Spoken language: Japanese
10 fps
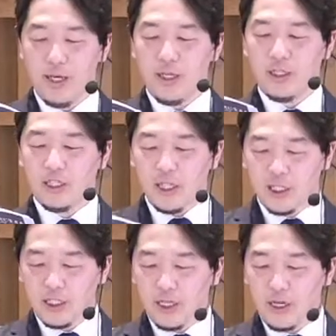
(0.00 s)
しか
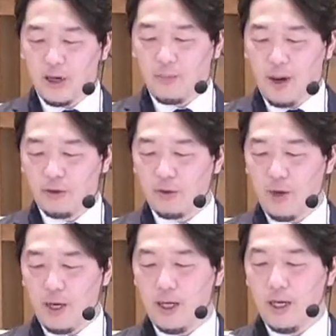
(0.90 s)
しながらパウロ
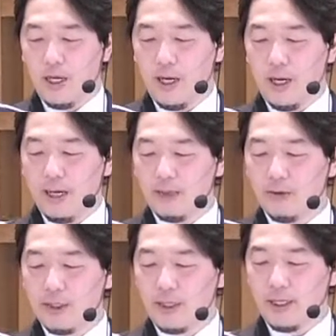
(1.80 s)
はあれ
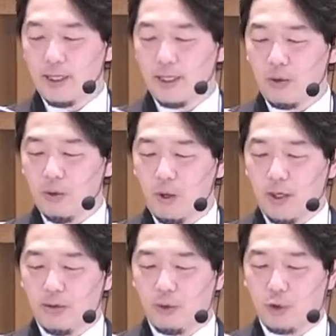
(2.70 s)
の世代がこれ
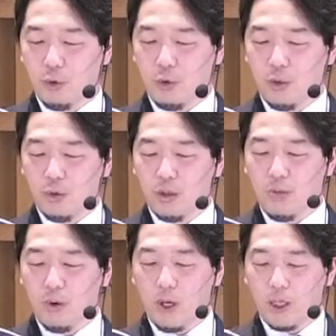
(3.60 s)
らの証拠に
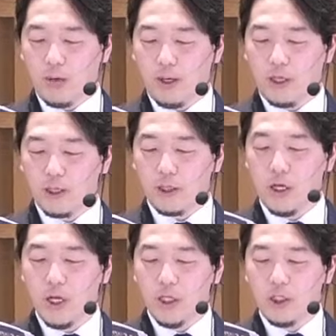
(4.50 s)
もかかわらず
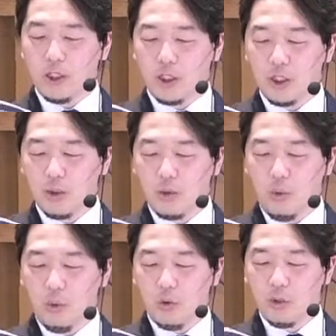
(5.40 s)
信
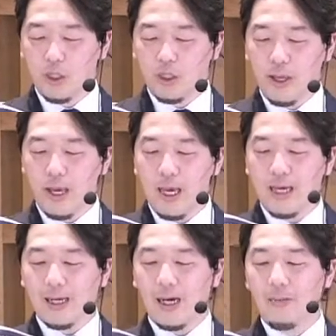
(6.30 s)
仰を捨てて
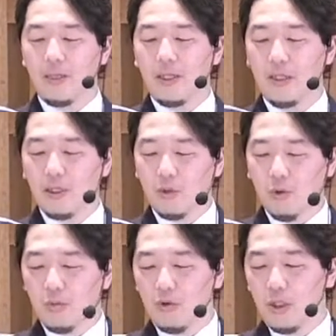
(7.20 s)
神に
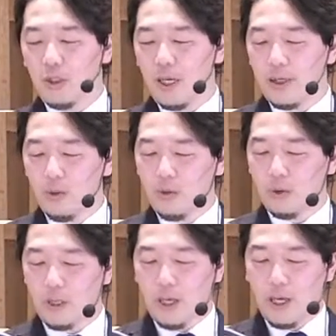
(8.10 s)
背いたよう
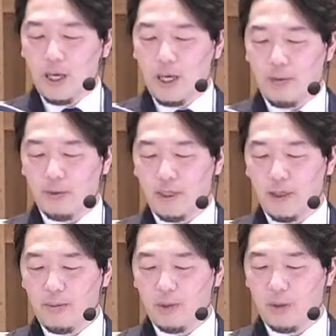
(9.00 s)
に
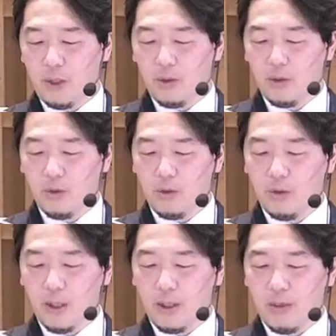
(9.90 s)
ヘブライ人への
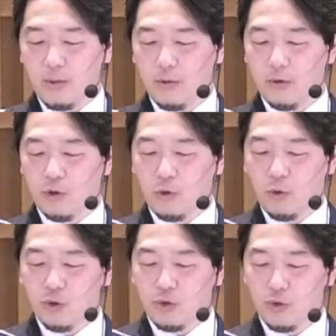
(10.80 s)
手紙の
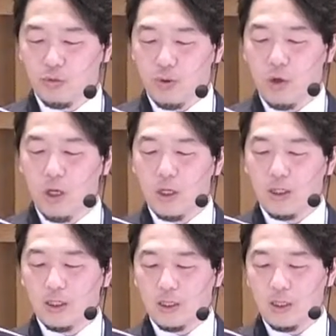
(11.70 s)
聴衆も
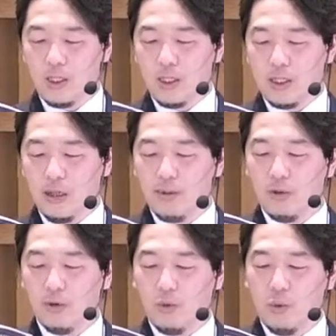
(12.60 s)
すでに神
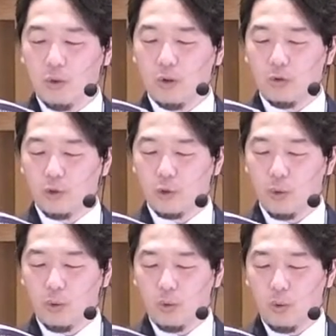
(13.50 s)
の行為の
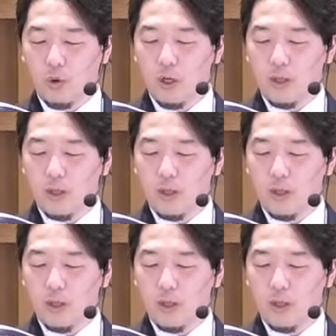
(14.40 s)
証拠を